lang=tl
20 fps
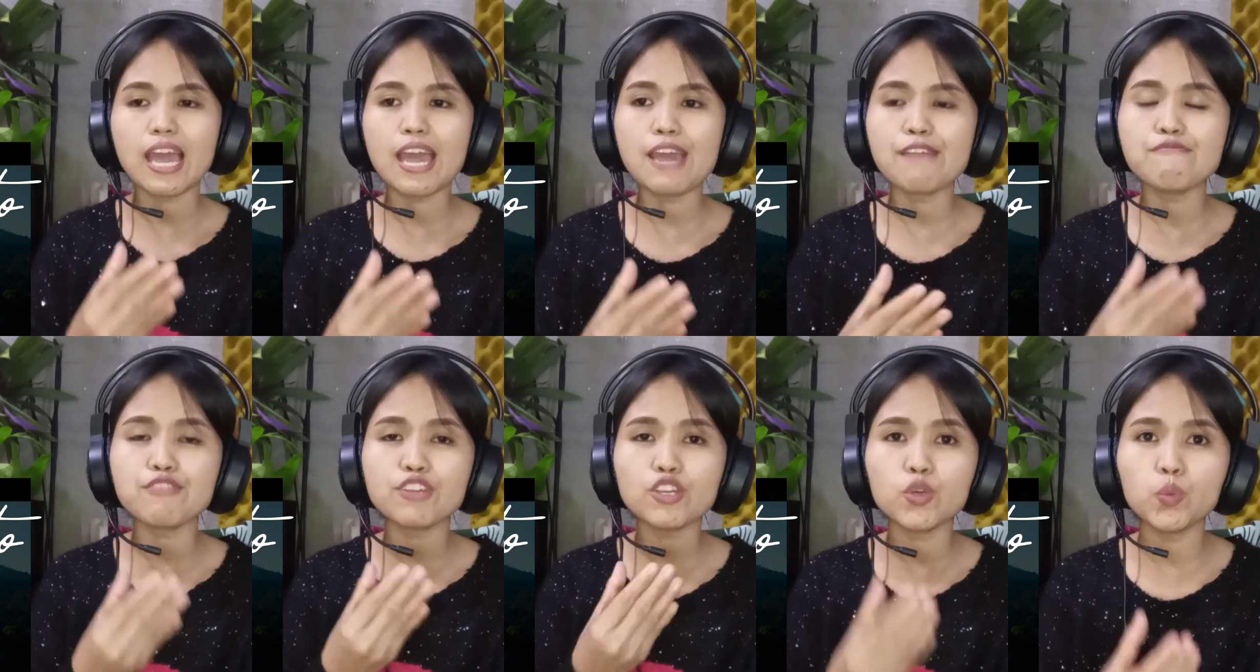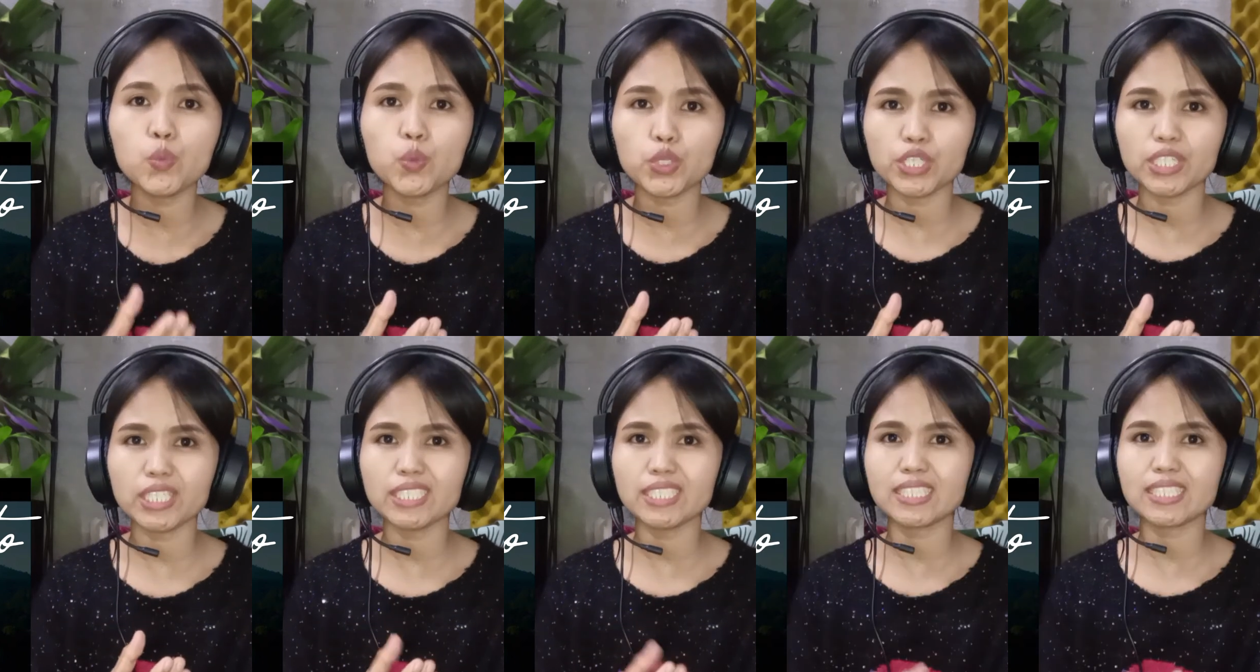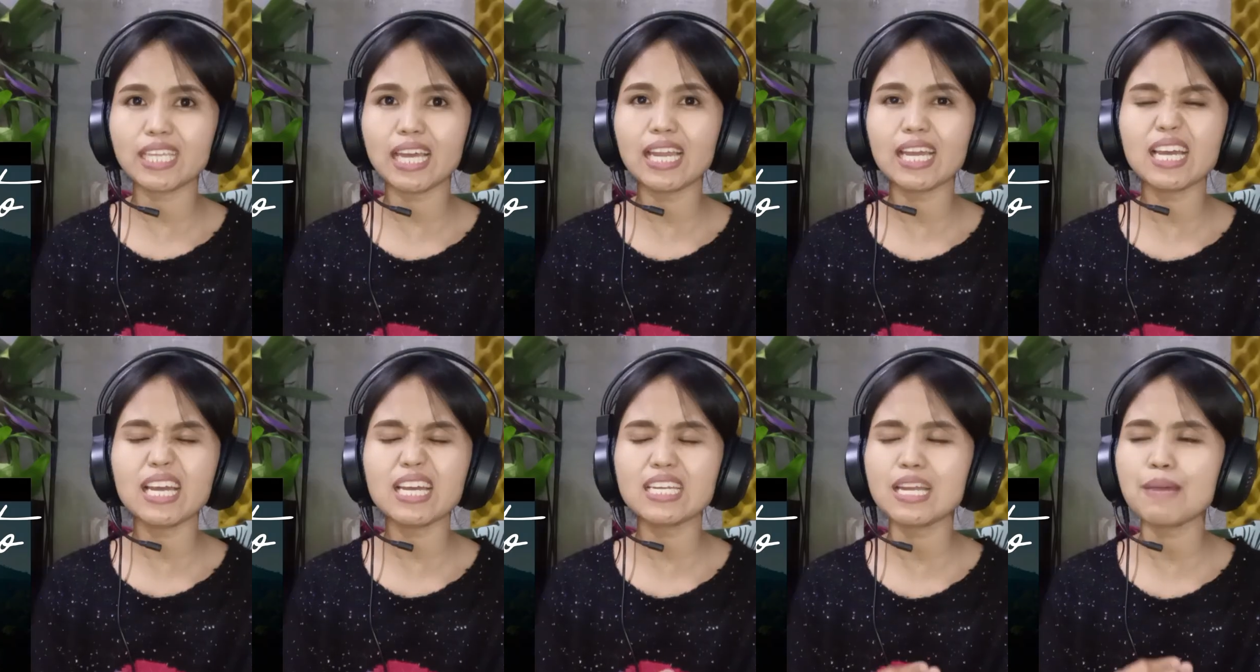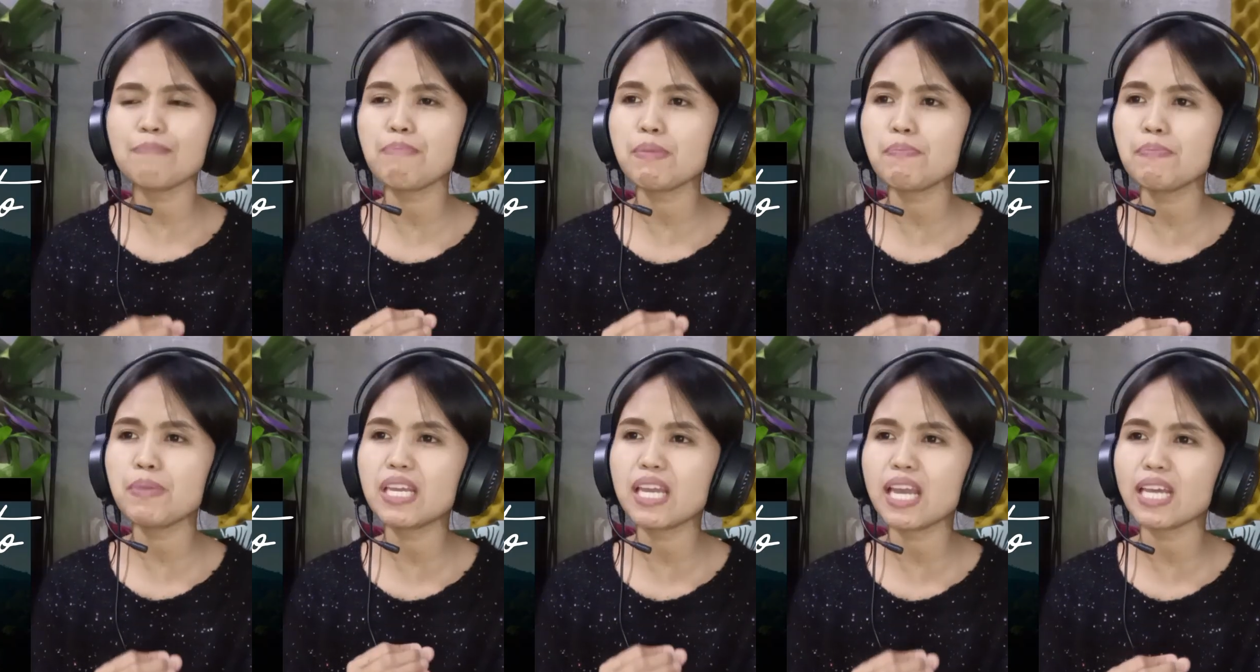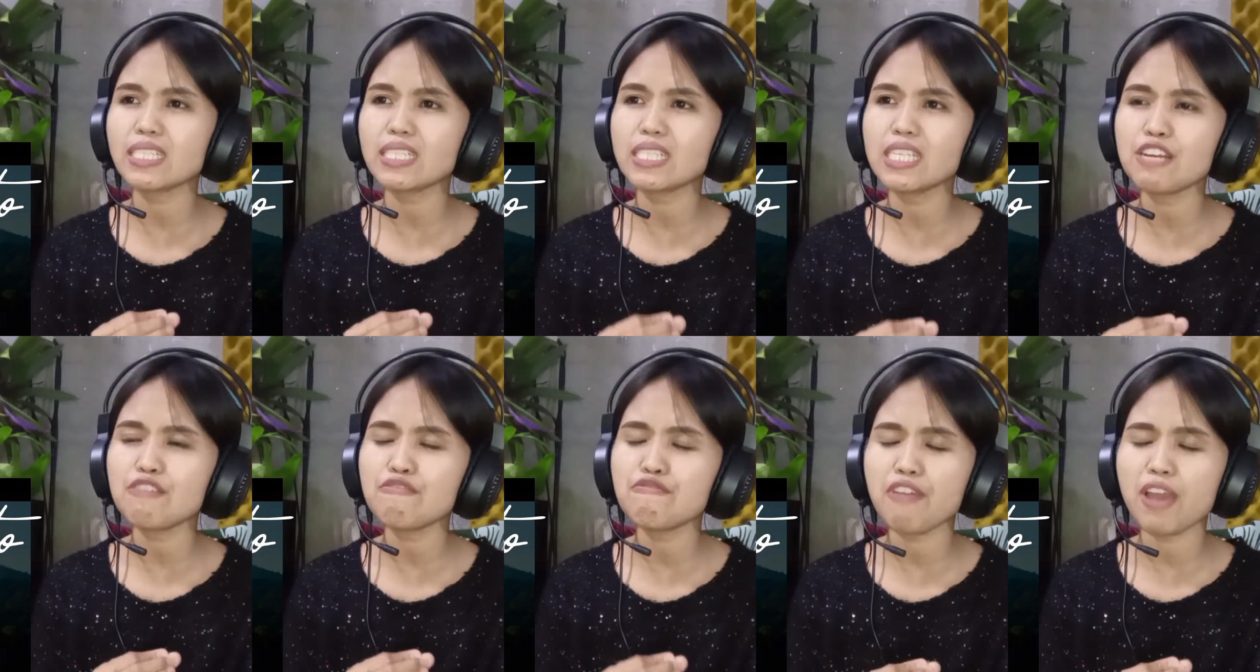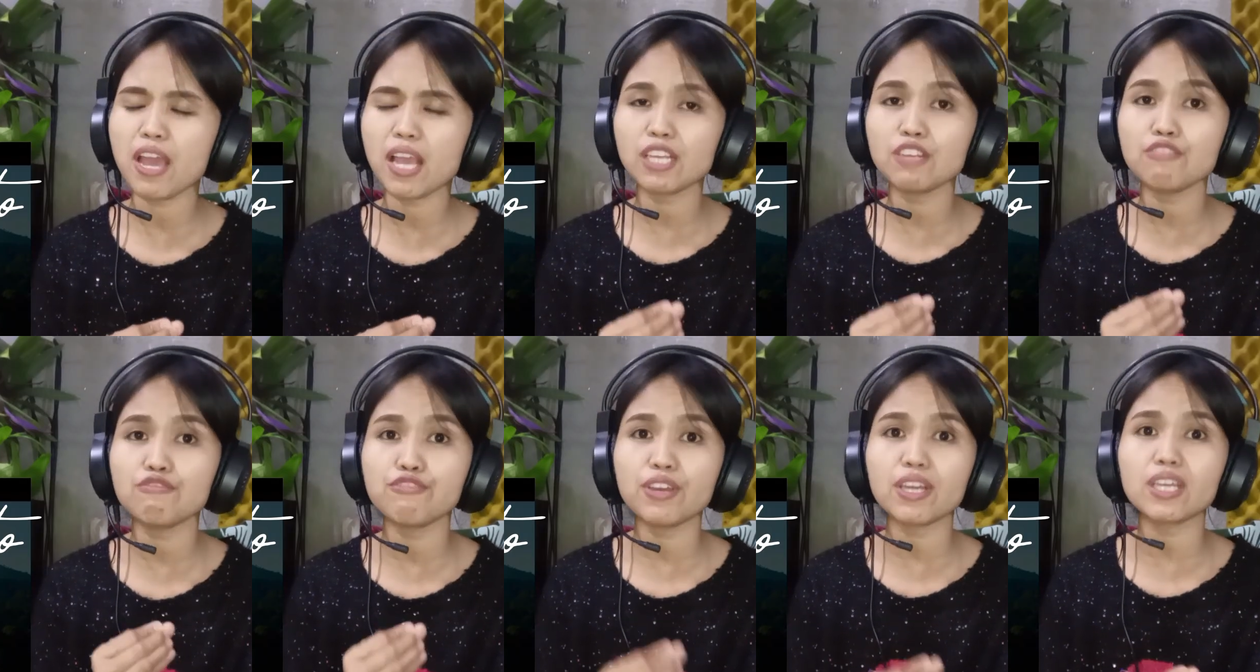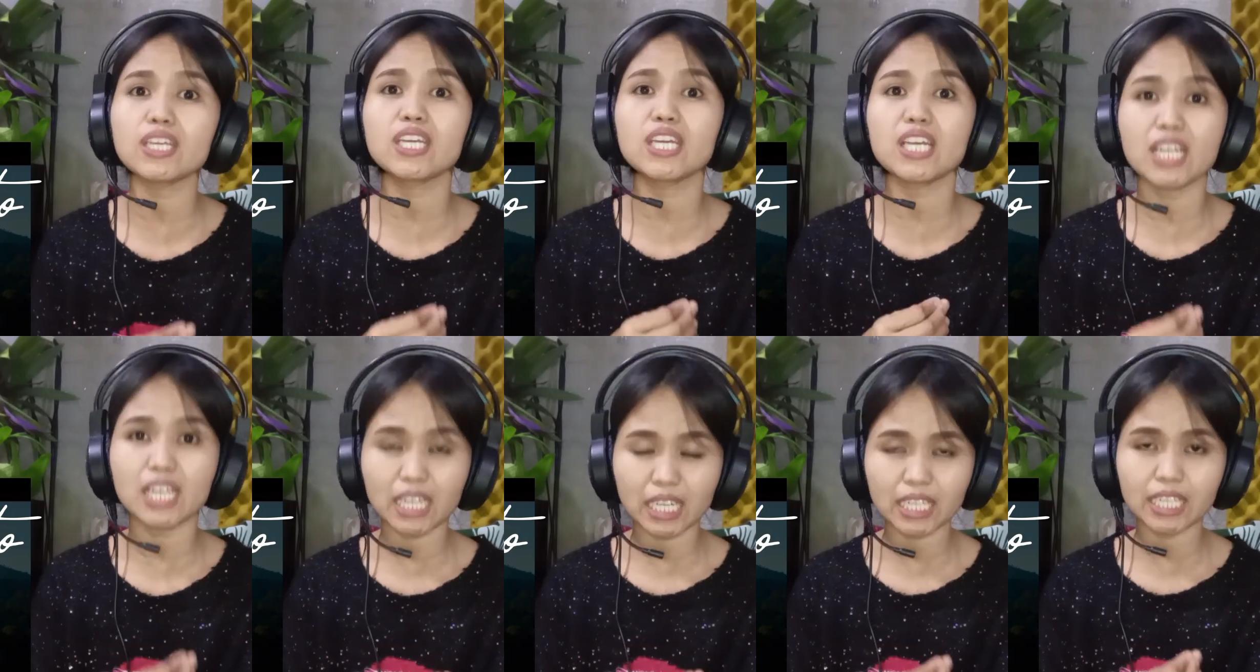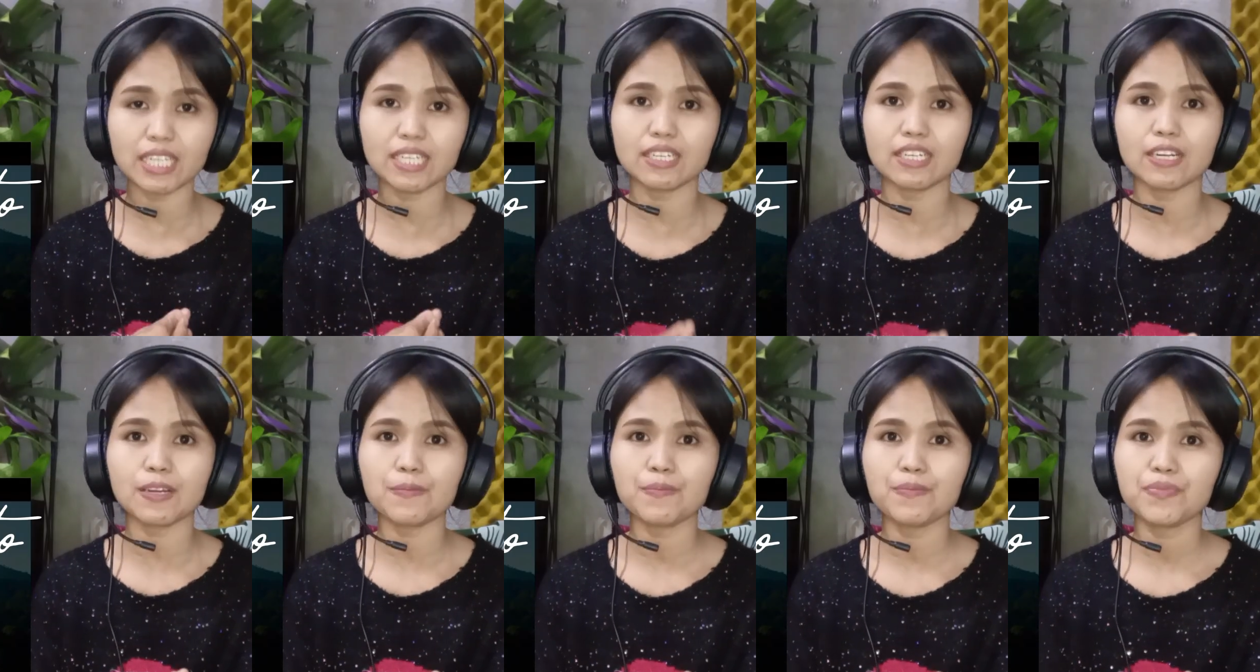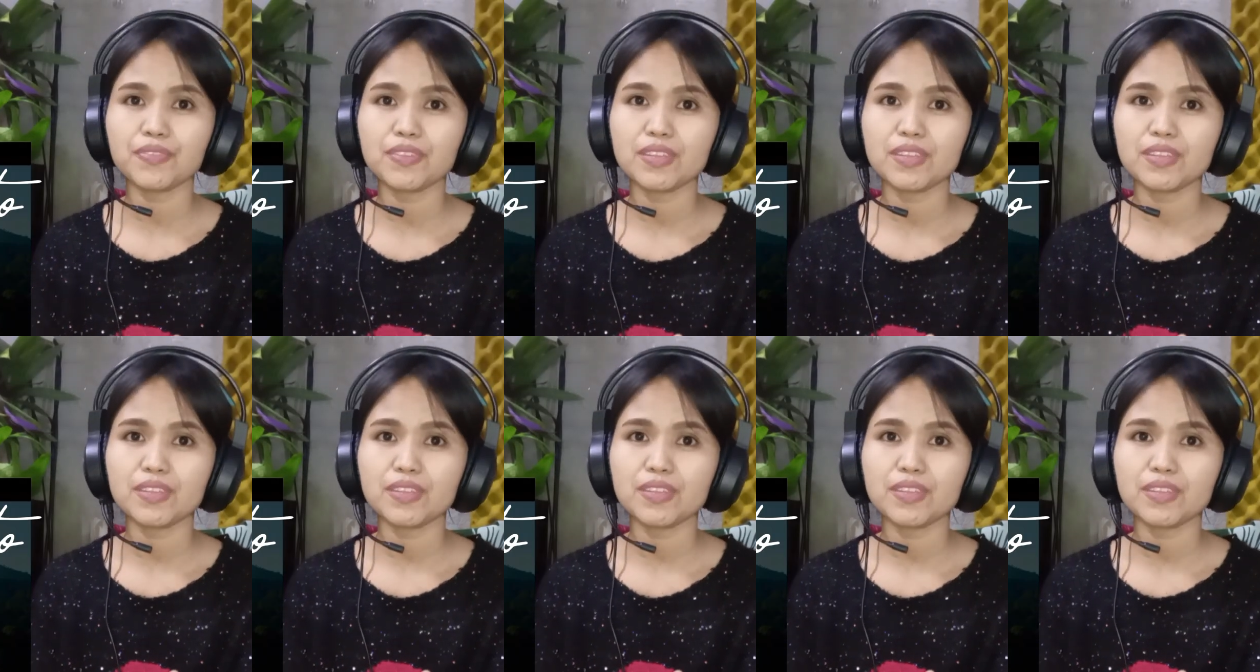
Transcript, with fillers: every word talagang nabibigkas din ng very very clear.